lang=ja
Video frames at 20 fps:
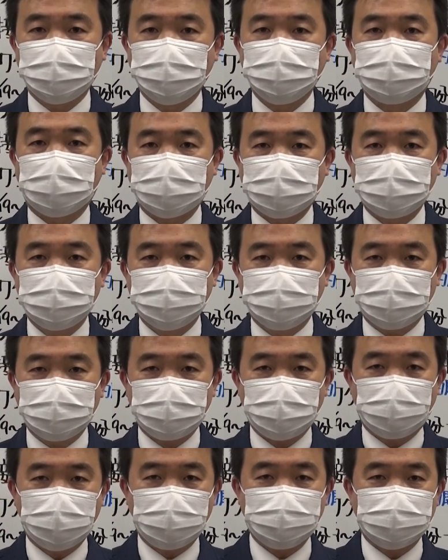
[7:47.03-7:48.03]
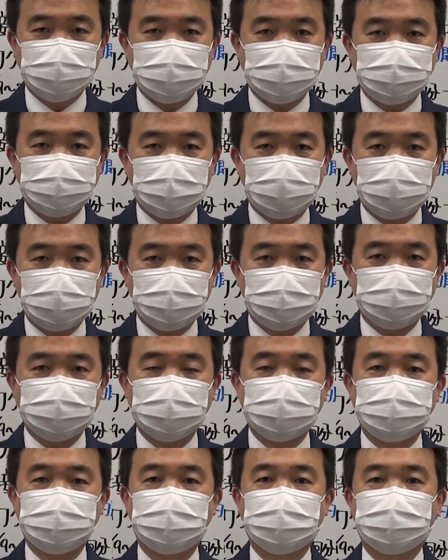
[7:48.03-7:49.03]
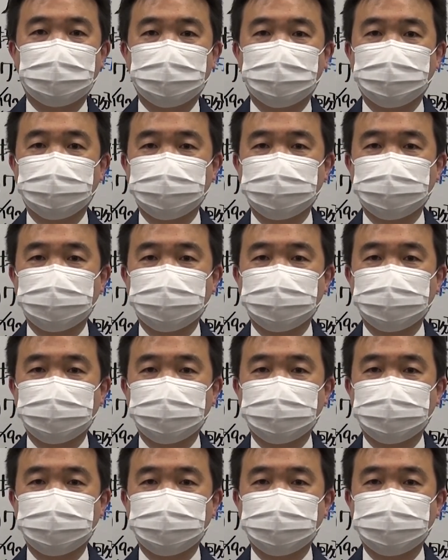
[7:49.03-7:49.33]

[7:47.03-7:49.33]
まあ、これまでの傾向だと